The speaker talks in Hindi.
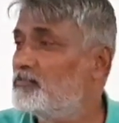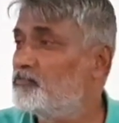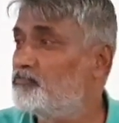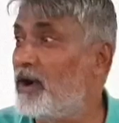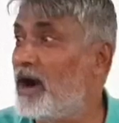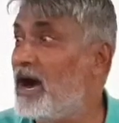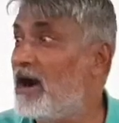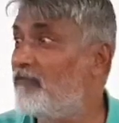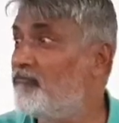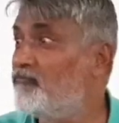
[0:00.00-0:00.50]

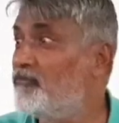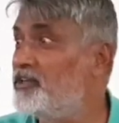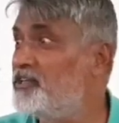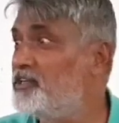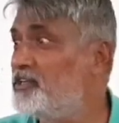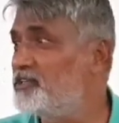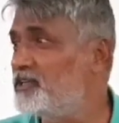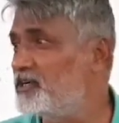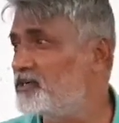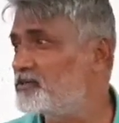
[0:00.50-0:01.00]
फार्म
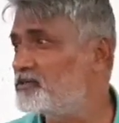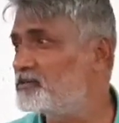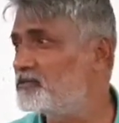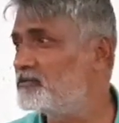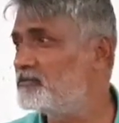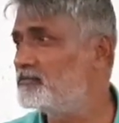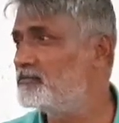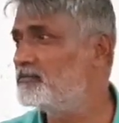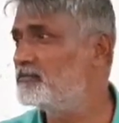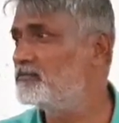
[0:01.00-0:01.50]
विजिटर्स
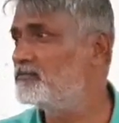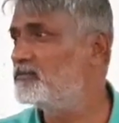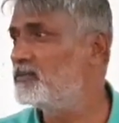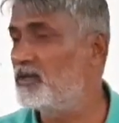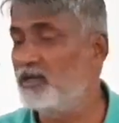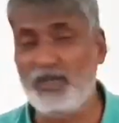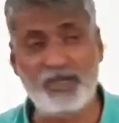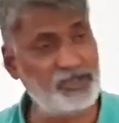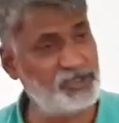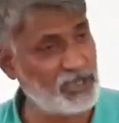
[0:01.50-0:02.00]

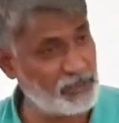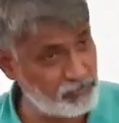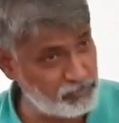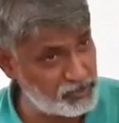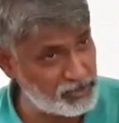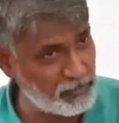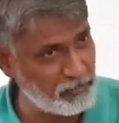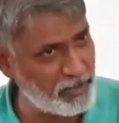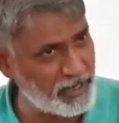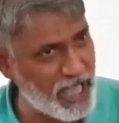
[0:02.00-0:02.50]
ये
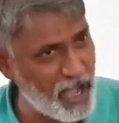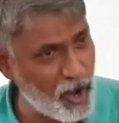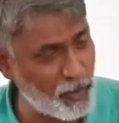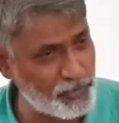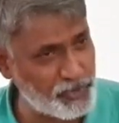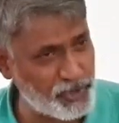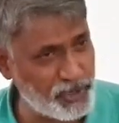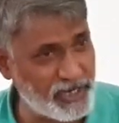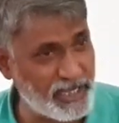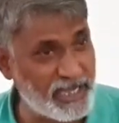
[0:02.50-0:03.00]
सबसे बड़ा
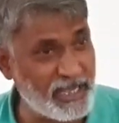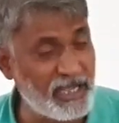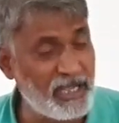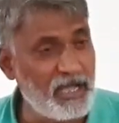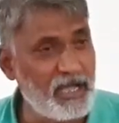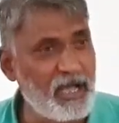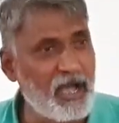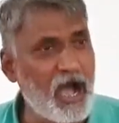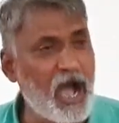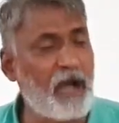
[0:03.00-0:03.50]
ऑप्शन है
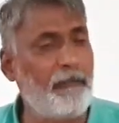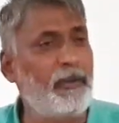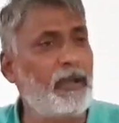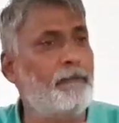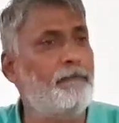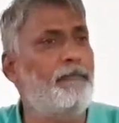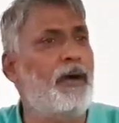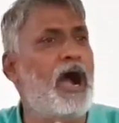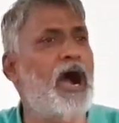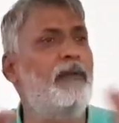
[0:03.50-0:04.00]
आप
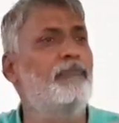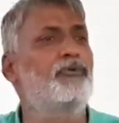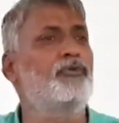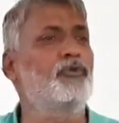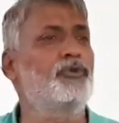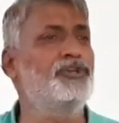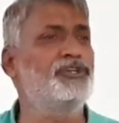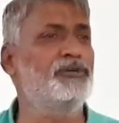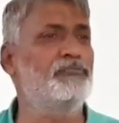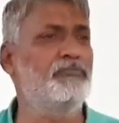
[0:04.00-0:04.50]
एक फार्म
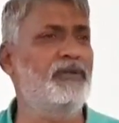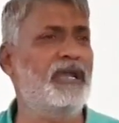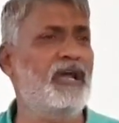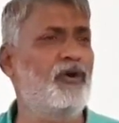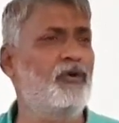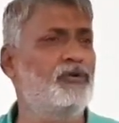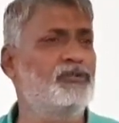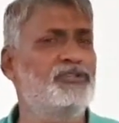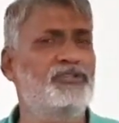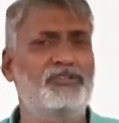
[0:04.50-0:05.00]
टूरिज्म
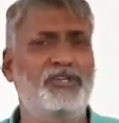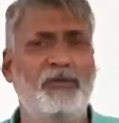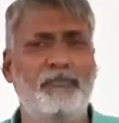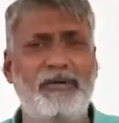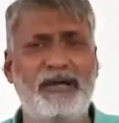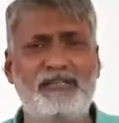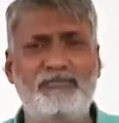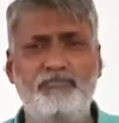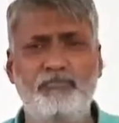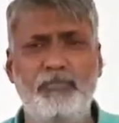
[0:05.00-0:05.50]
बनाओ जिसके
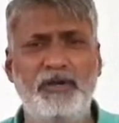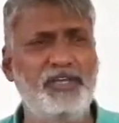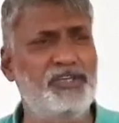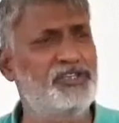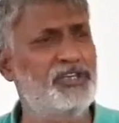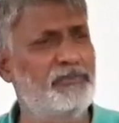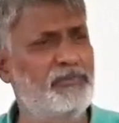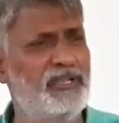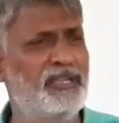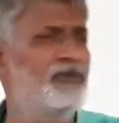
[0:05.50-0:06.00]
पास बड़ी
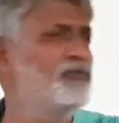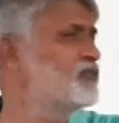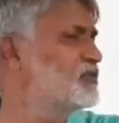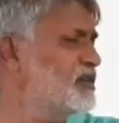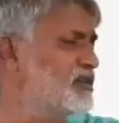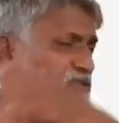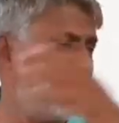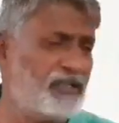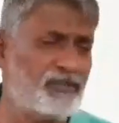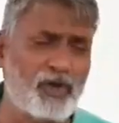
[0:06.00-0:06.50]
ज़मीन है
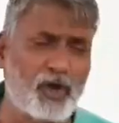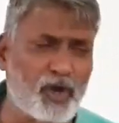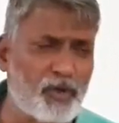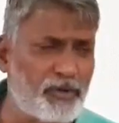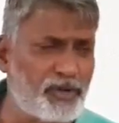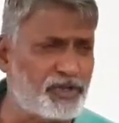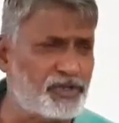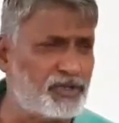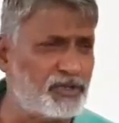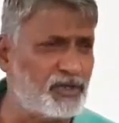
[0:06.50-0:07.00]
उसके साथ
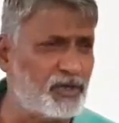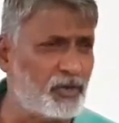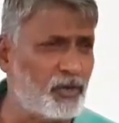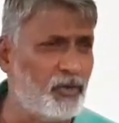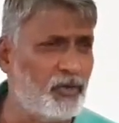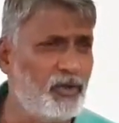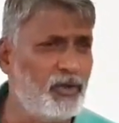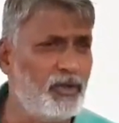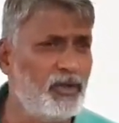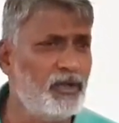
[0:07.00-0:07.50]
कोलोब्रेशन
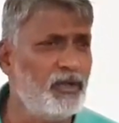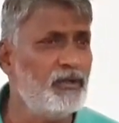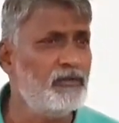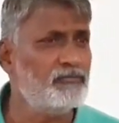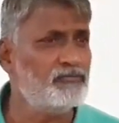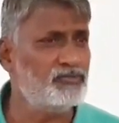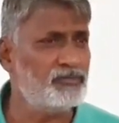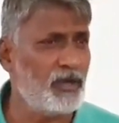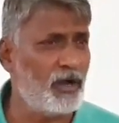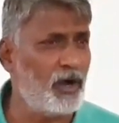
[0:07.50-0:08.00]
करो
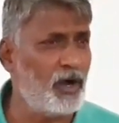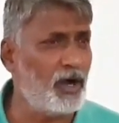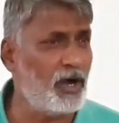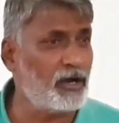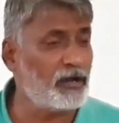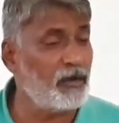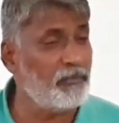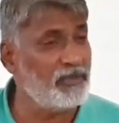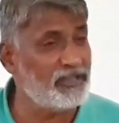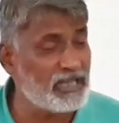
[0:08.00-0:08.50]

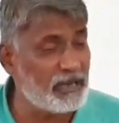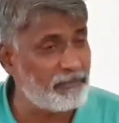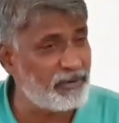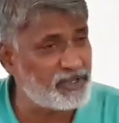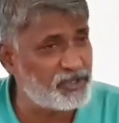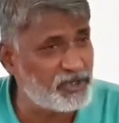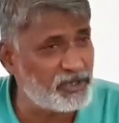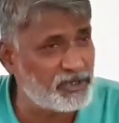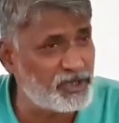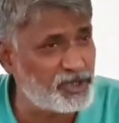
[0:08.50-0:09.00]
और अमिताभ
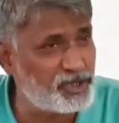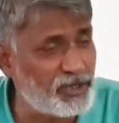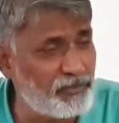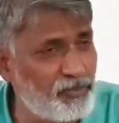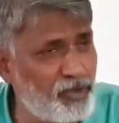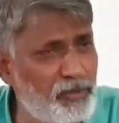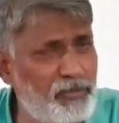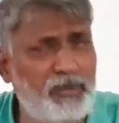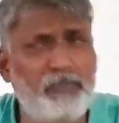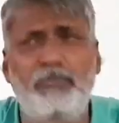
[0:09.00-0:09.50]
बच्चन के
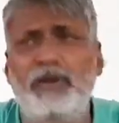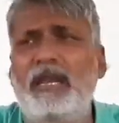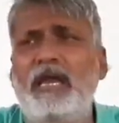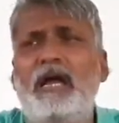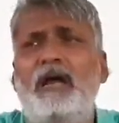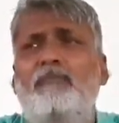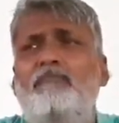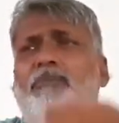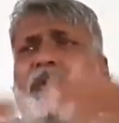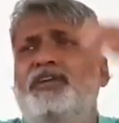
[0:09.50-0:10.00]
शब्दों में
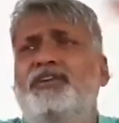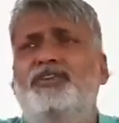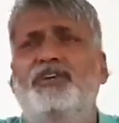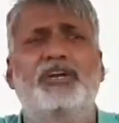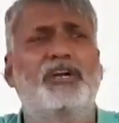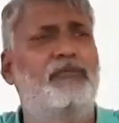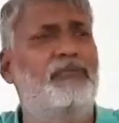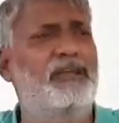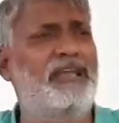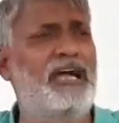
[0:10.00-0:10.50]
बड़ा बड़ी
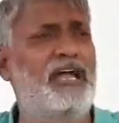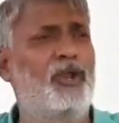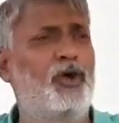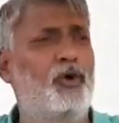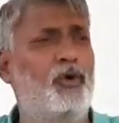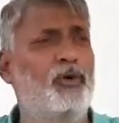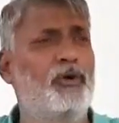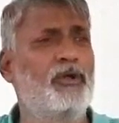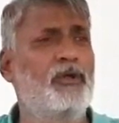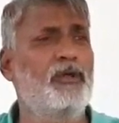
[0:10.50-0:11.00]
जगह बना
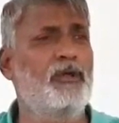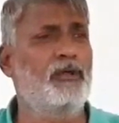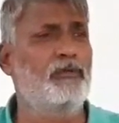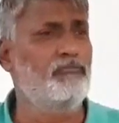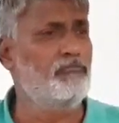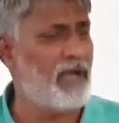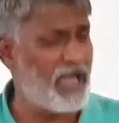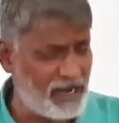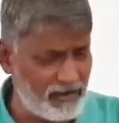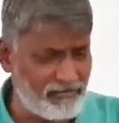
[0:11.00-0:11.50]
लो
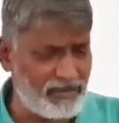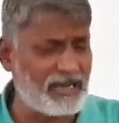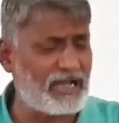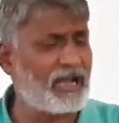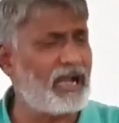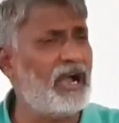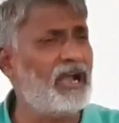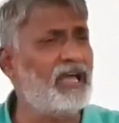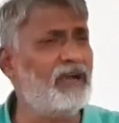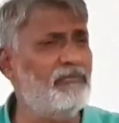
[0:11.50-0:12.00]
बैल वाला
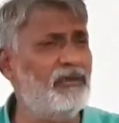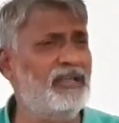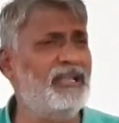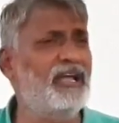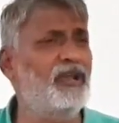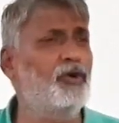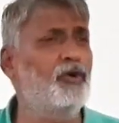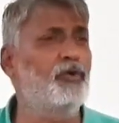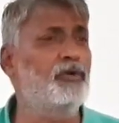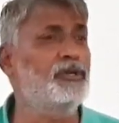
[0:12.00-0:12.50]
गाड़ा
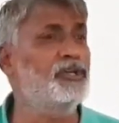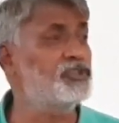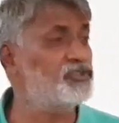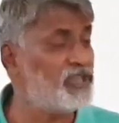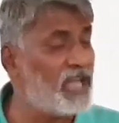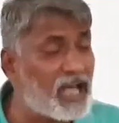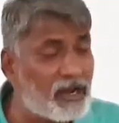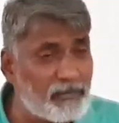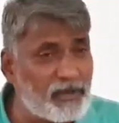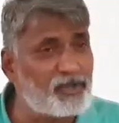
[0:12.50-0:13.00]
बना लो ये
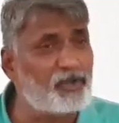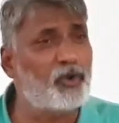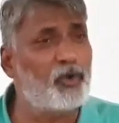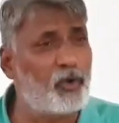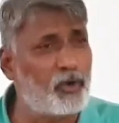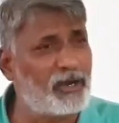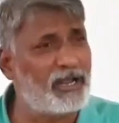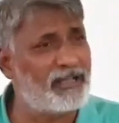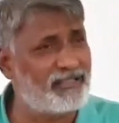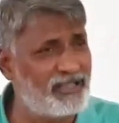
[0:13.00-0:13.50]
शहर में जो
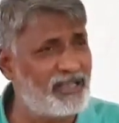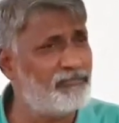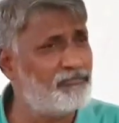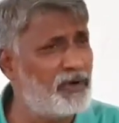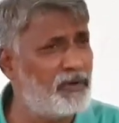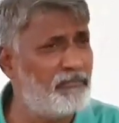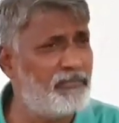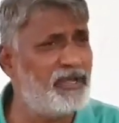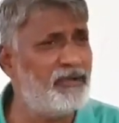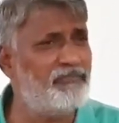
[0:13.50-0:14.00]
लोग रहते हैं
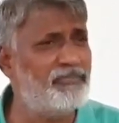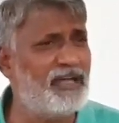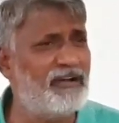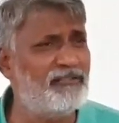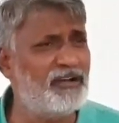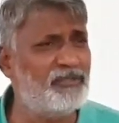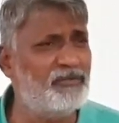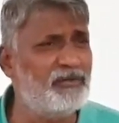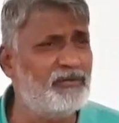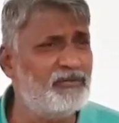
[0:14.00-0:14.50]
बम्बई
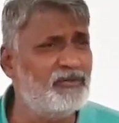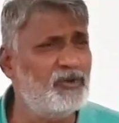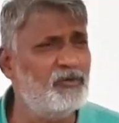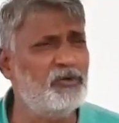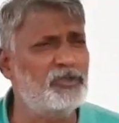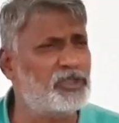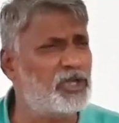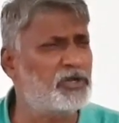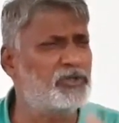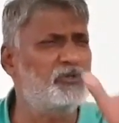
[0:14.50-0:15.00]
अहमदाबाद
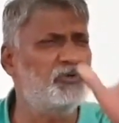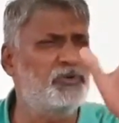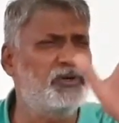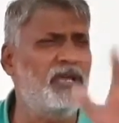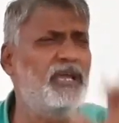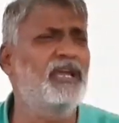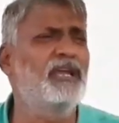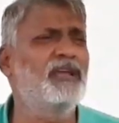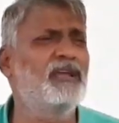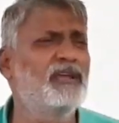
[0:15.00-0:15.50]
वो थक
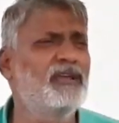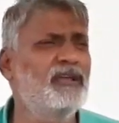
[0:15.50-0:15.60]
चुके हैं